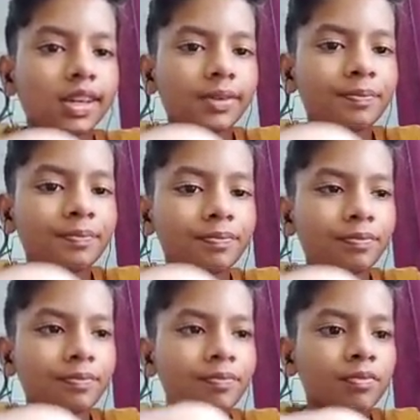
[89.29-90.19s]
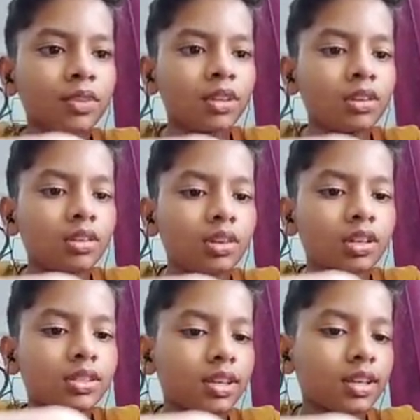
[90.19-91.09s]
है
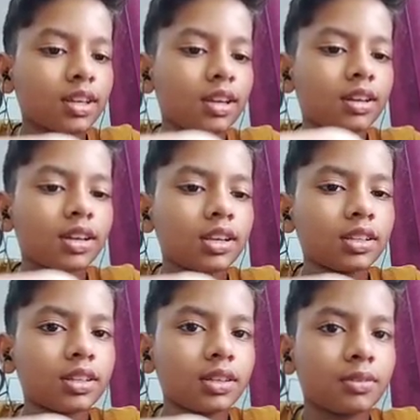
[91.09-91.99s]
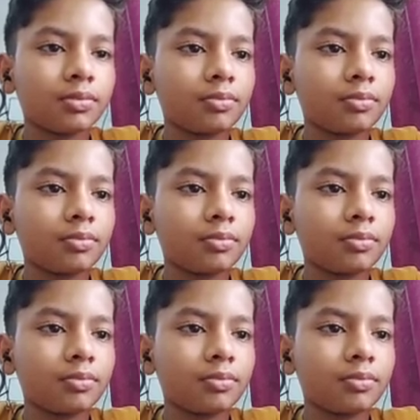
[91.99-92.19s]
एक सेकंड का ना कर लेते हैं